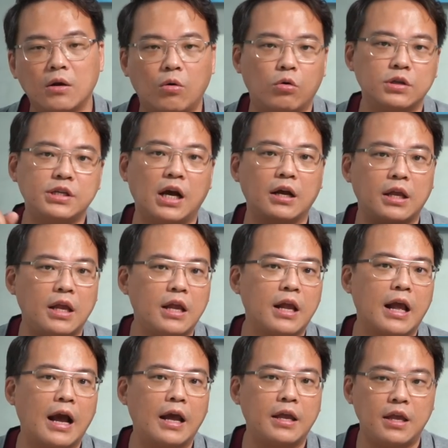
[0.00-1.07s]
我想应
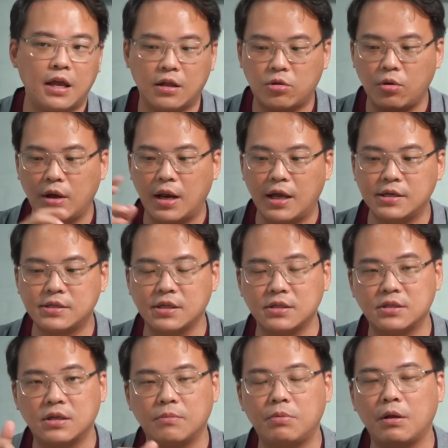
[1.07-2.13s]
该也对 l e r
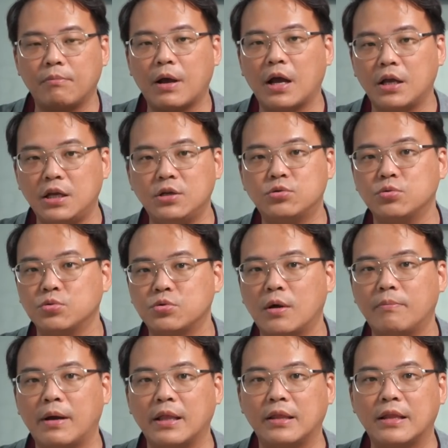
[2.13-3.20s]
s 的品牌益处
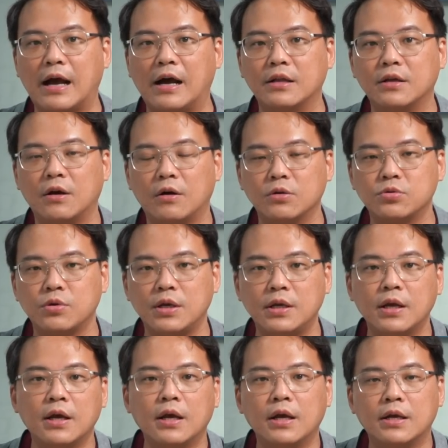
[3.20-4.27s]
算蛮大的哈，所以